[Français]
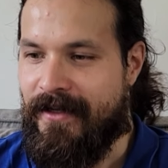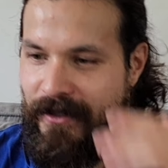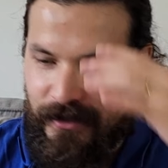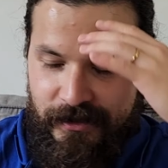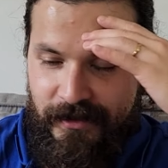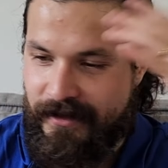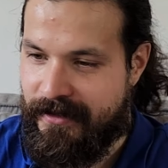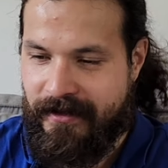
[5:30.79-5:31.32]
Et
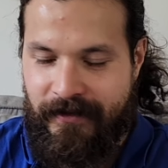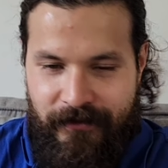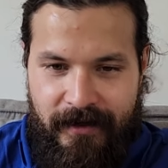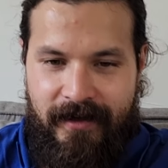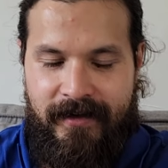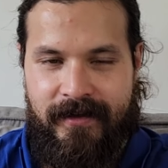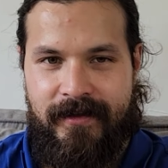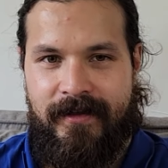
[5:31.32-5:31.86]
euh,
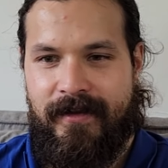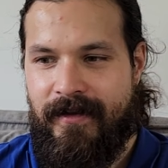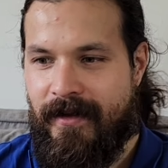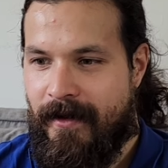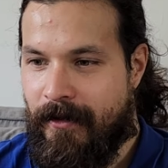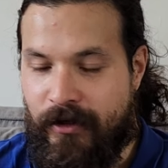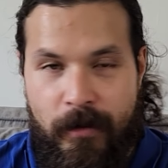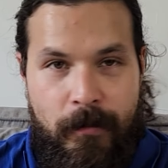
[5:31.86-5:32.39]
voilà.
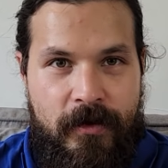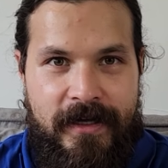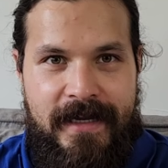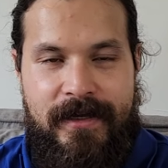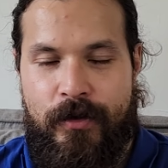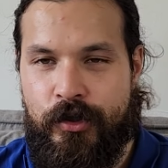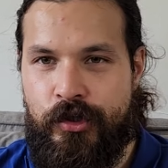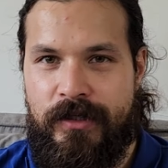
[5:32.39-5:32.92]
Comment
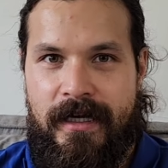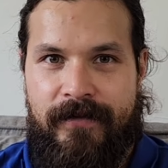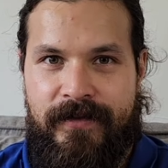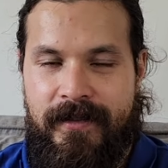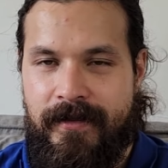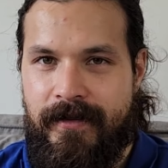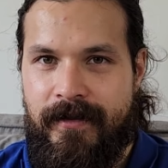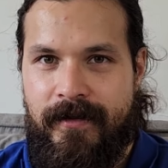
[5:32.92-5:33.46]
gagner au jeu de la
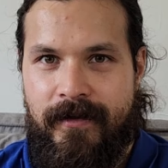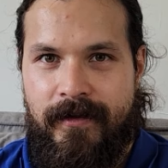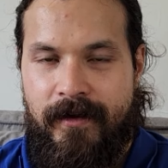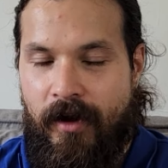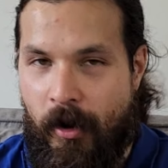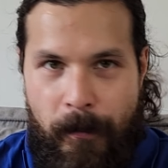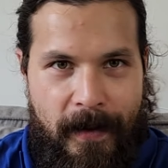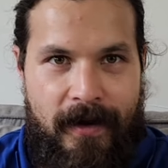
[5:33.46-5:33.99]
vie
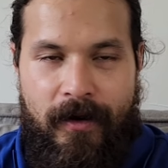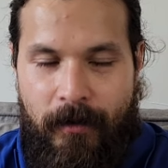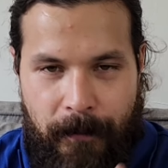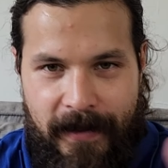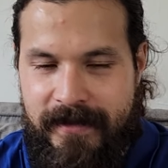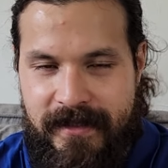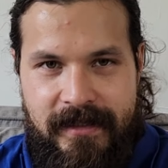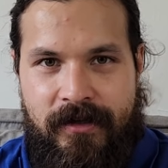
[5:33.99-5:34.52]
en, en
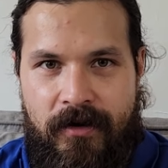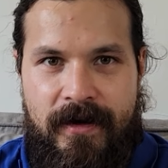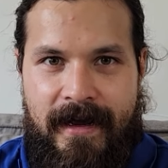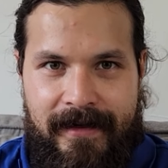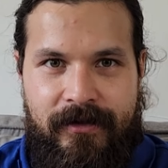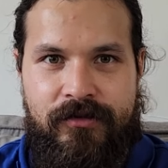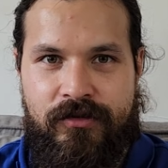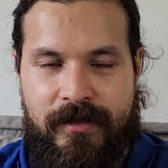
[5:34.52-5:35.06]
pratiquant la
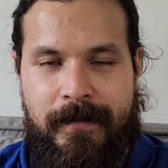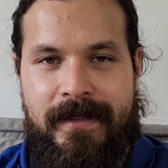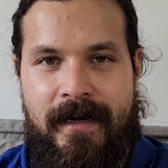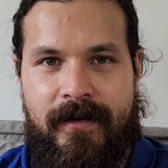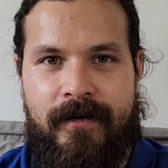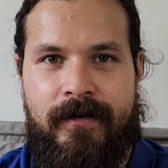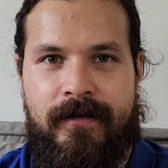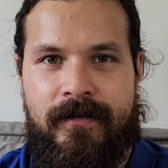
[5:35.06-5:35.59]
rétention
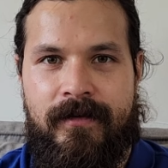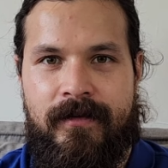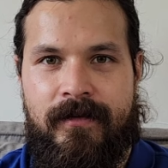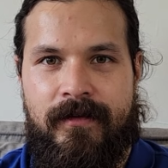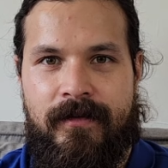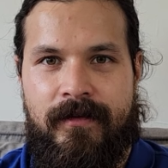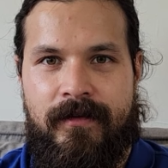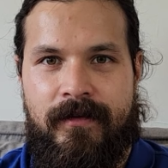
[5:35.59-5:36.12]
séminale.
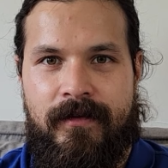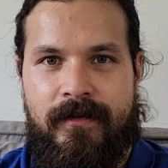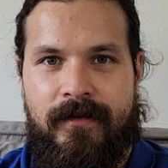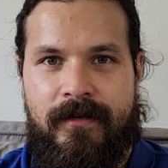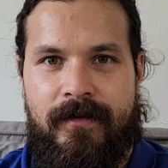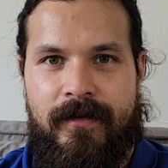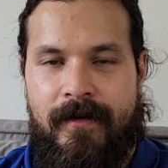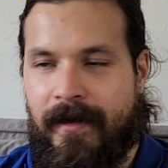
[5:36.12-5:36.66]

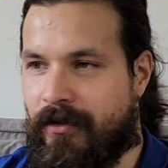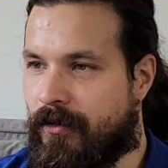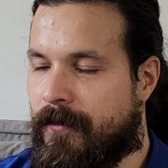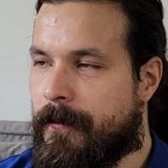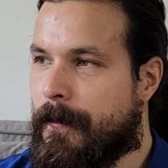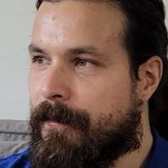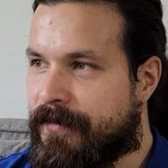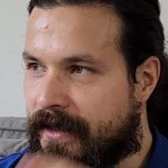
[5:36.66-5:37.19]
Parce que
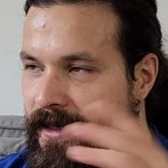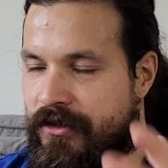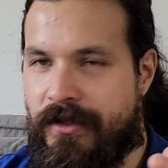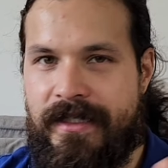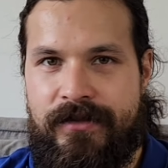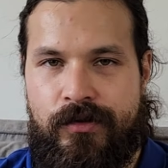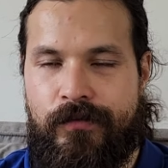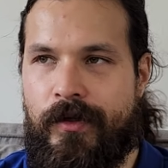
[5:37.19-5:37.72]
les gens
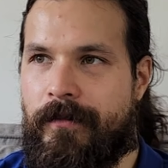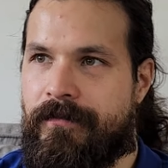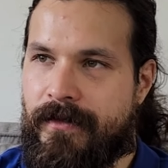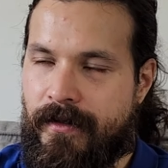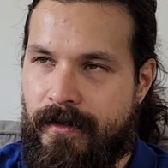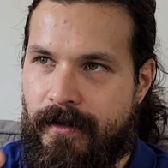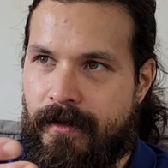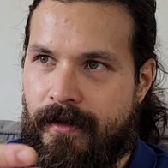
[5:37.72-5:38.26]
disent souvent,
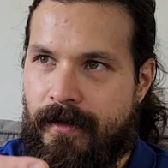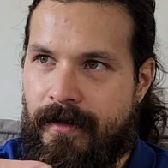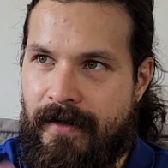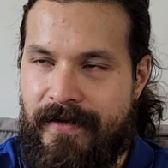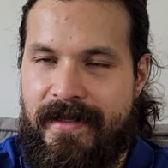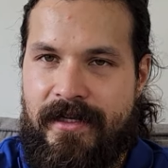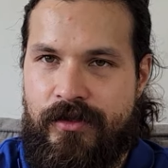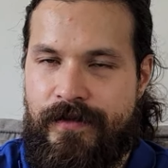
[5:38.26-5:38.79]
la
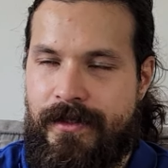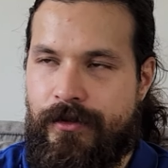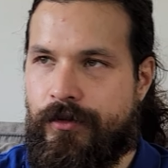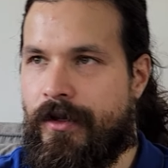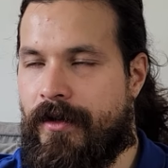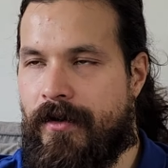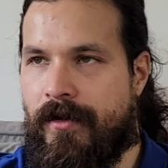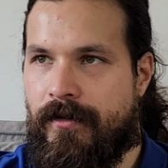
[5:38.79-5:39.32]
vie est un jeu vidéo.
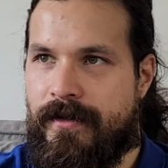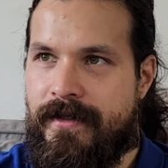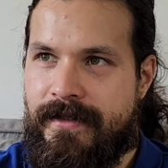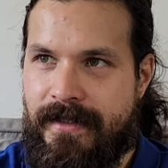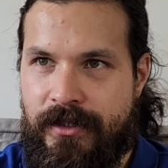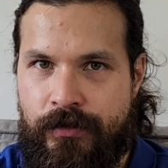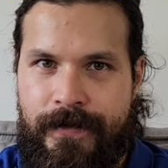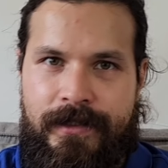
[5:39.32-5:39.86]
Non, non, non. C'est
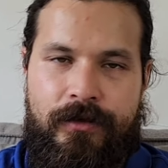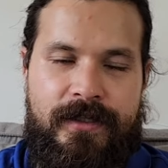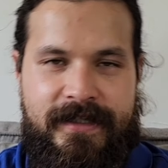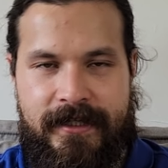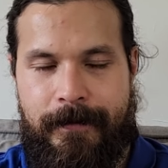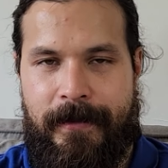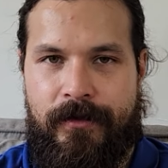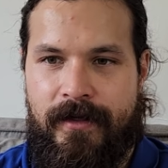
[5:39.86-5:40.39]
les jeux vidéo qui
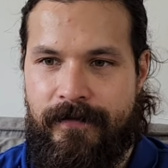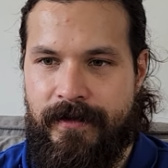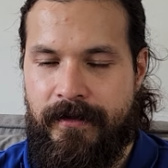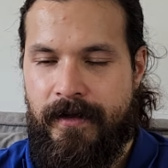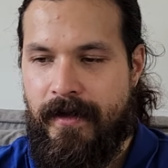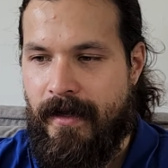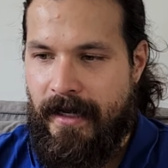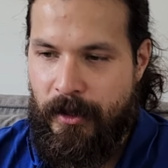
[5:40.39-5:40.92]
s'inspirent de la vie.
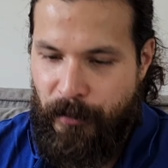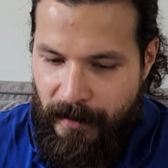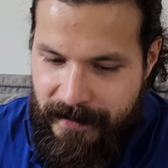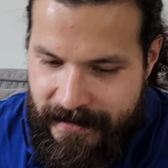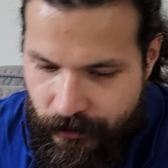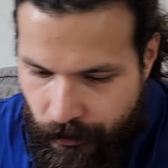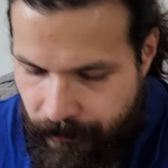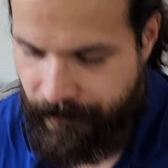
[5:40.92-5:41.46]
Et le problème,
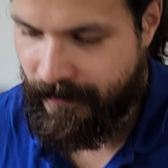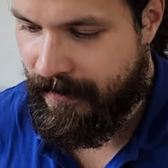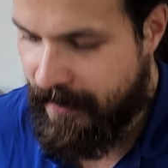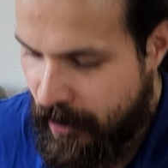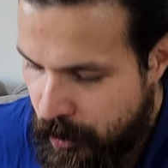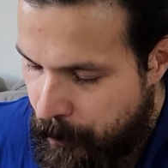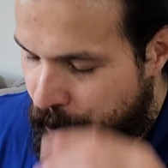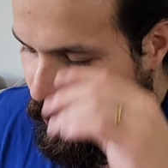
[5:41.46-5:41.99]
c'est que
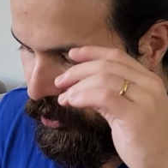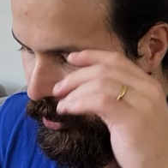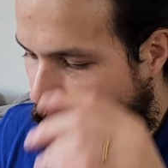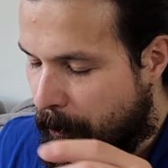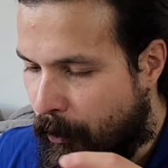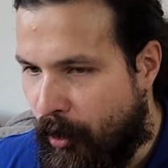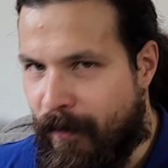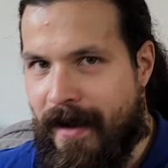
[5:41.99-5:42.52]
le plus grand
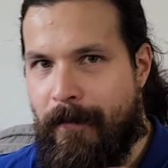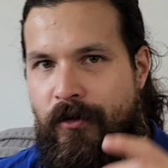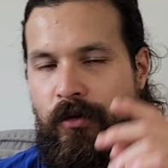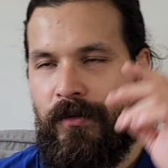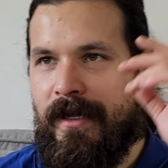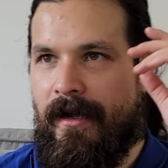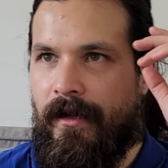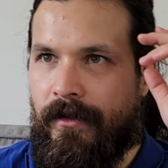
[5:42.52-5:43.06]
problème
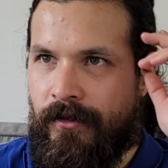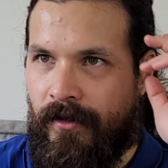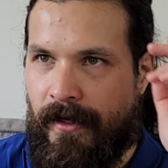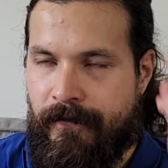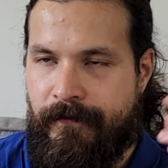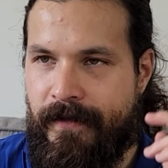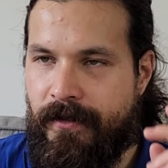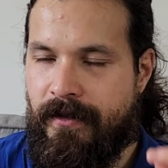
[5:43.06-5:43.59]
qu'on a dans la
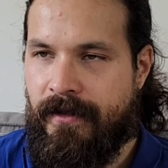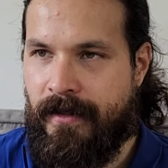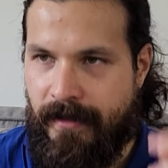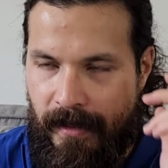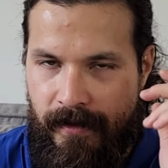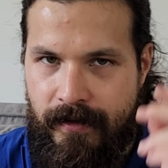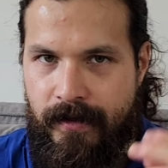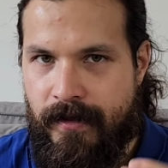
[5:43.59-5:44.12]
vie
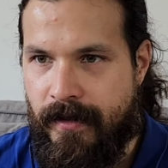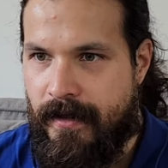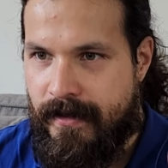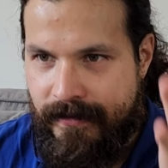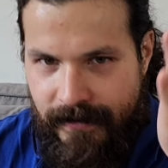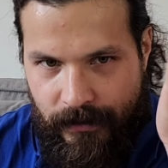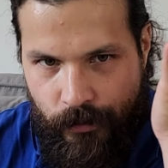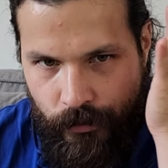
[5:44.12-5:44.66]
réelle,
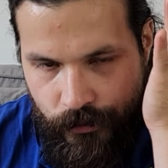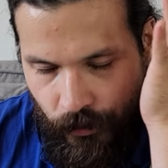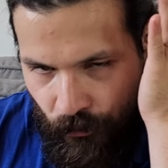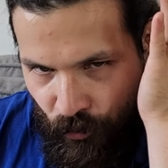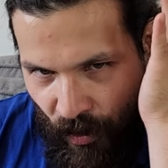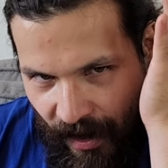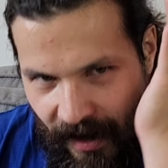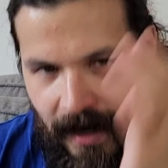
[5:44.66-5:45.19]
c'est qu'on se
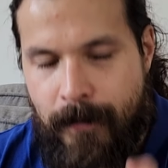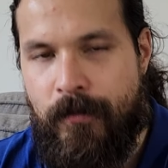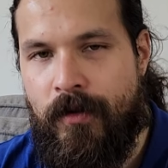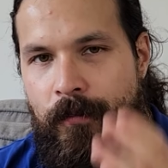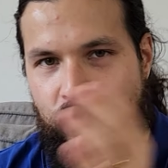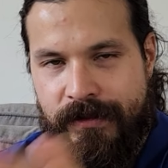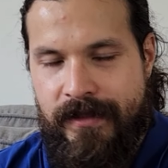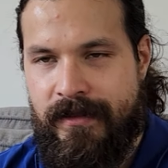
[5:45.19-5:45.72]
voit rarement
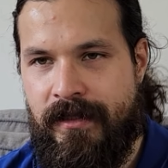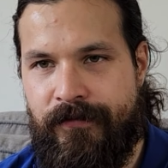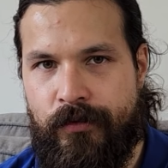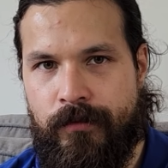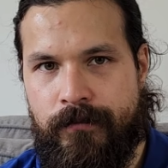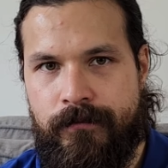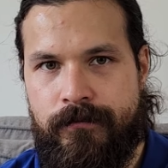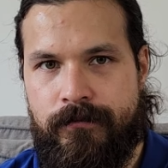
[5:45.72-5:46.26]
monter de niveau.